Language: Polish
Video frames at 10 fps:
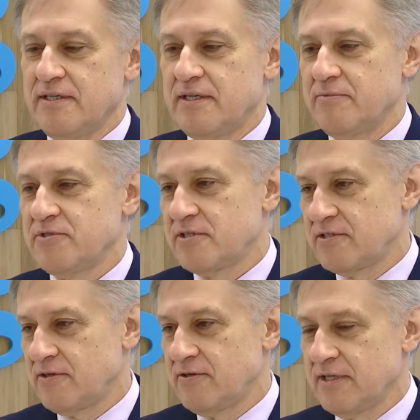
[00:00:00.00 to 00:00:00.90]
Natomiast ze
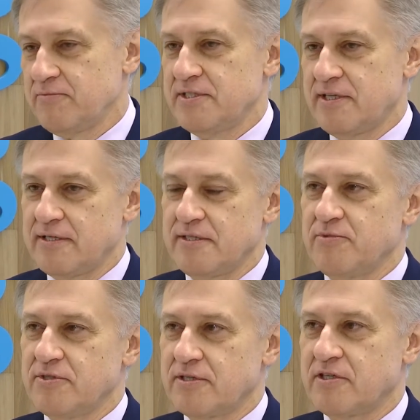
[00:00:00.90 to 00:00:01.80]
strony administracji
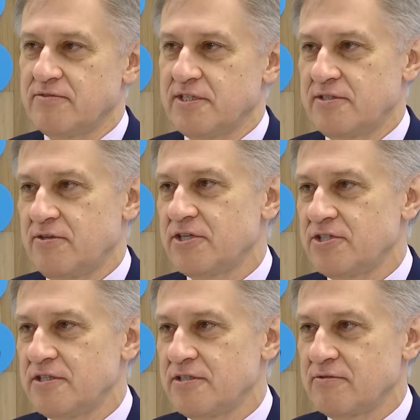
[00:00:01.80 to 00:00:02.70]
podatkowej jest to
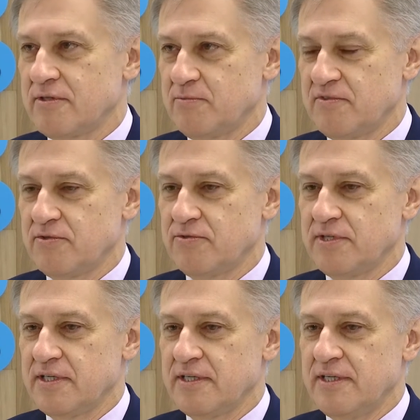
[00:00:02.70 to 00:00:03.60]
narzędzie, które
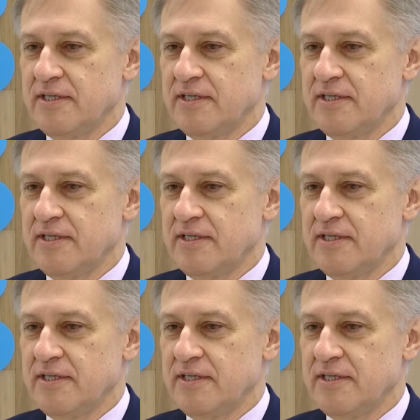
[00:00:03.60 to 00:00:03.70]
powoduje,